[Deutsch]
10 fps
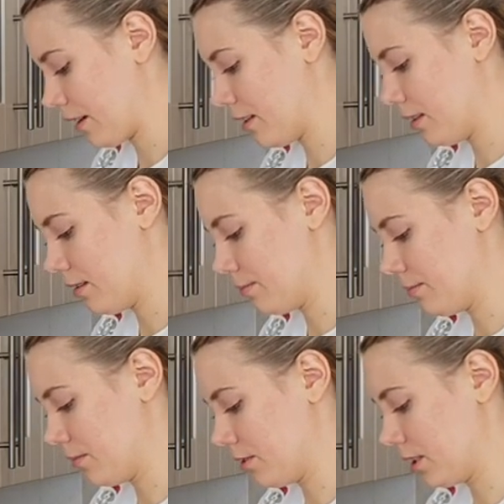
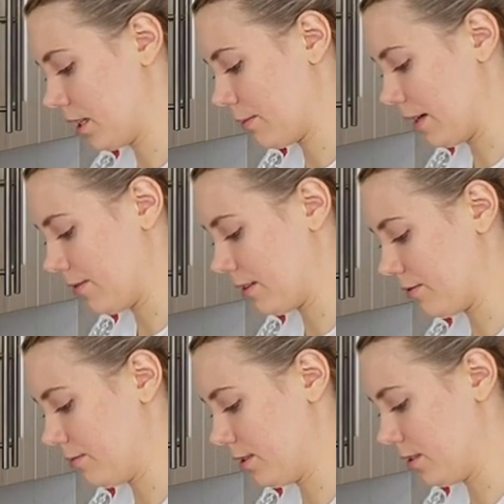Ähm, und ich habe einfach
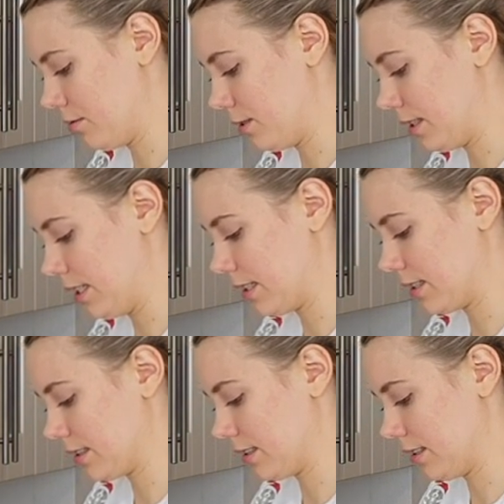für mich überlegt,
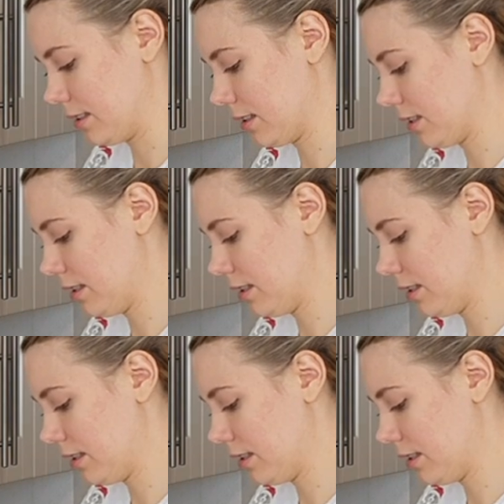dass ich